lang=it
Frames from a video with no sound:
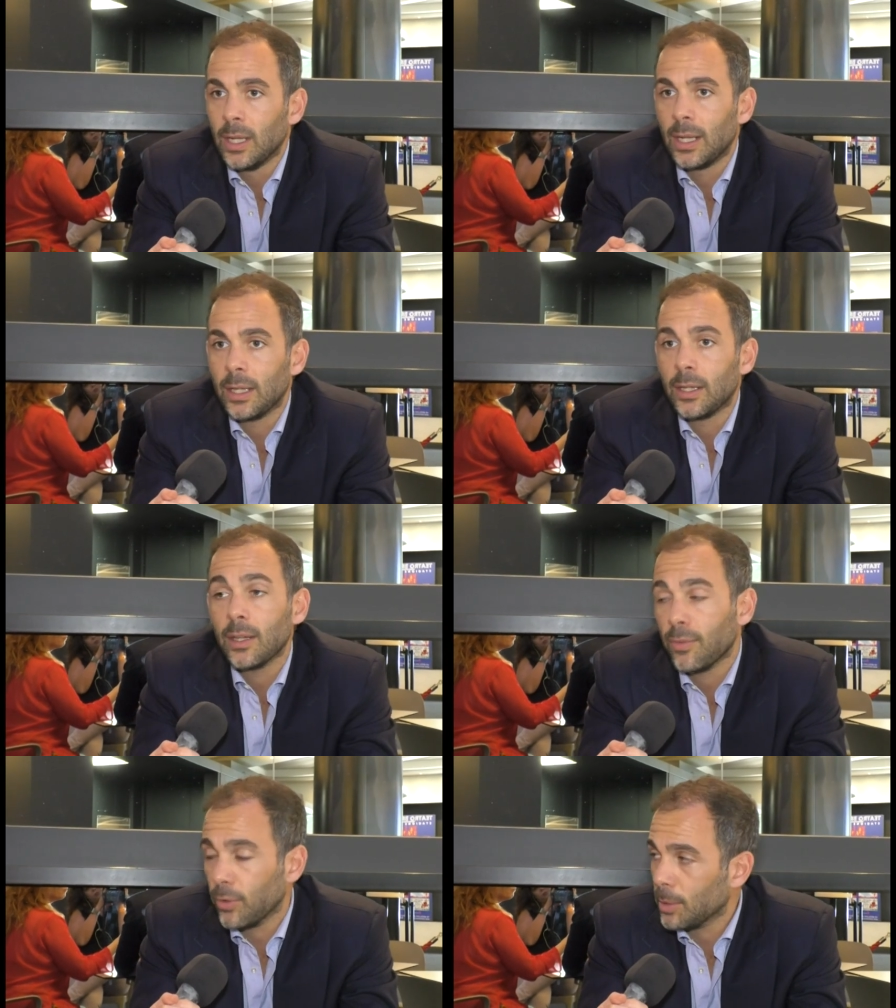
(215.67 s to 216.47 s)
il
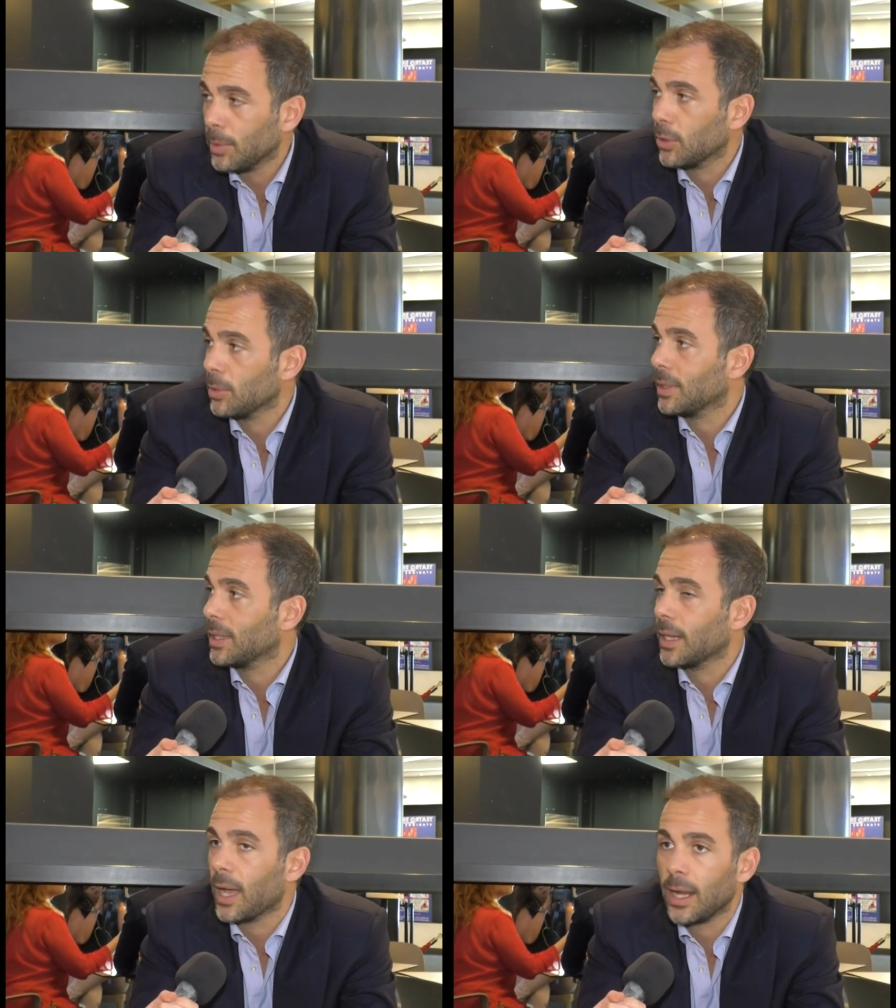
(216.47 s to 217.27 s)
rifornimento di
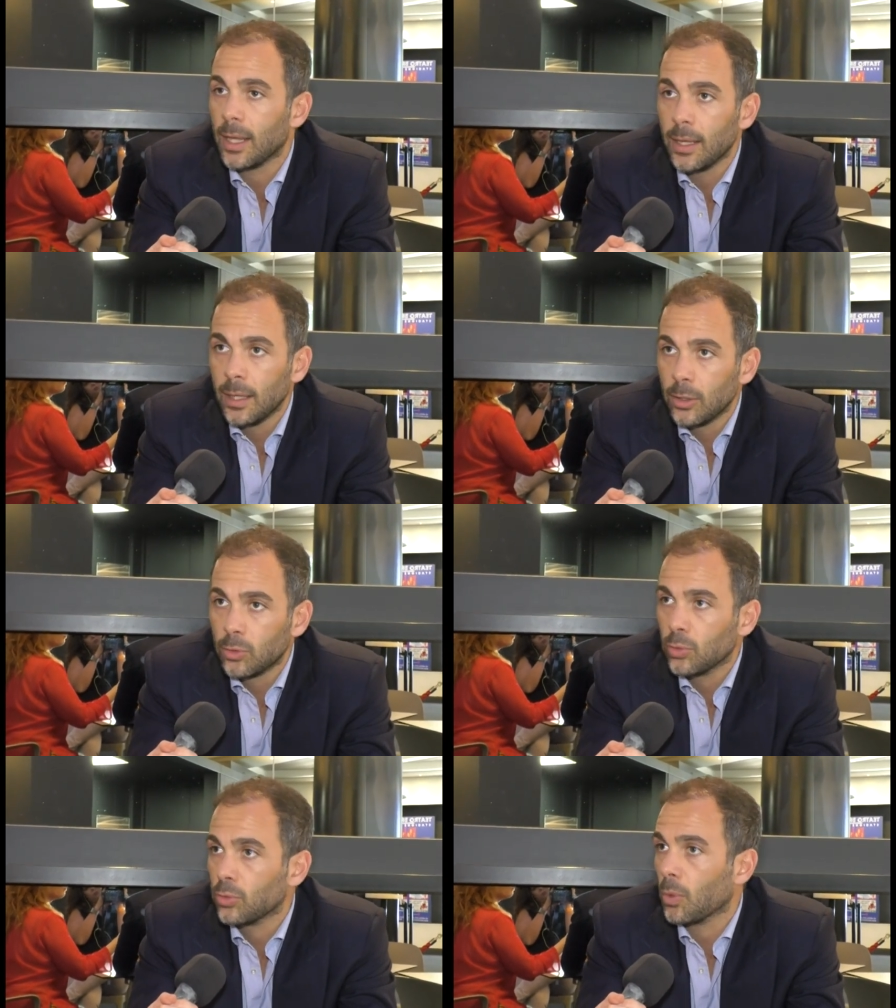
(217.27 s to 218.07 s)
materiale,
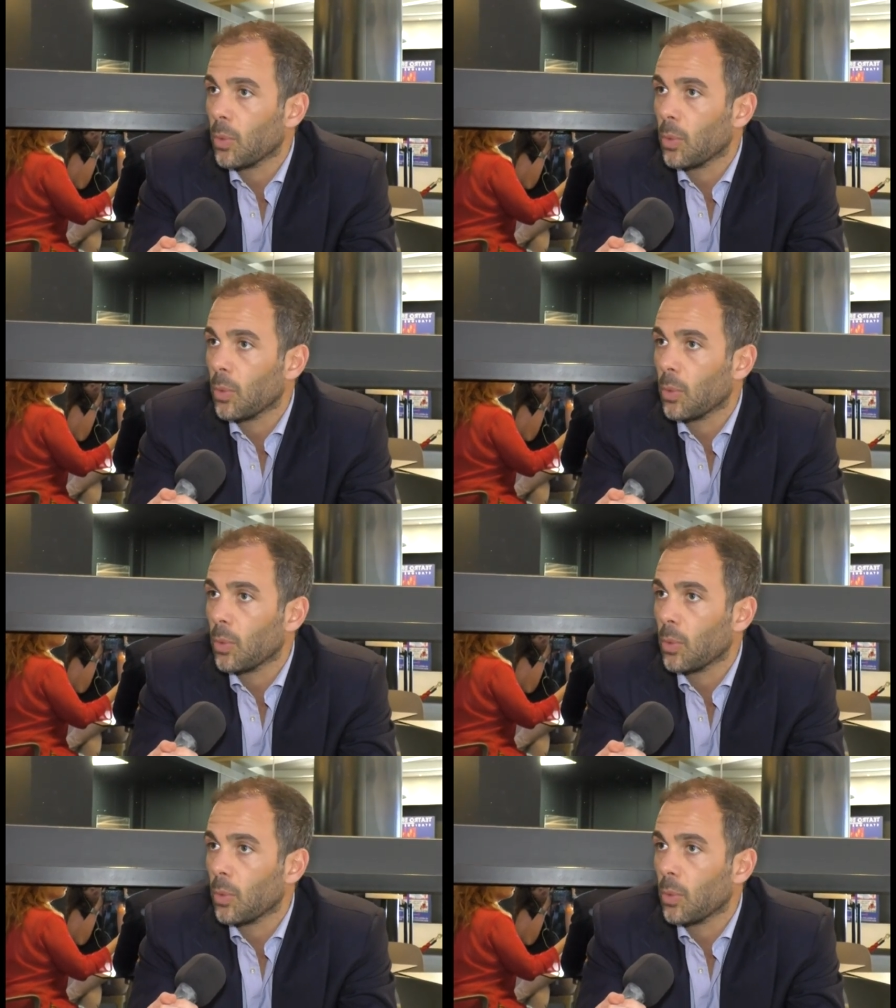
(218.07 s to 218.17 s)
tutto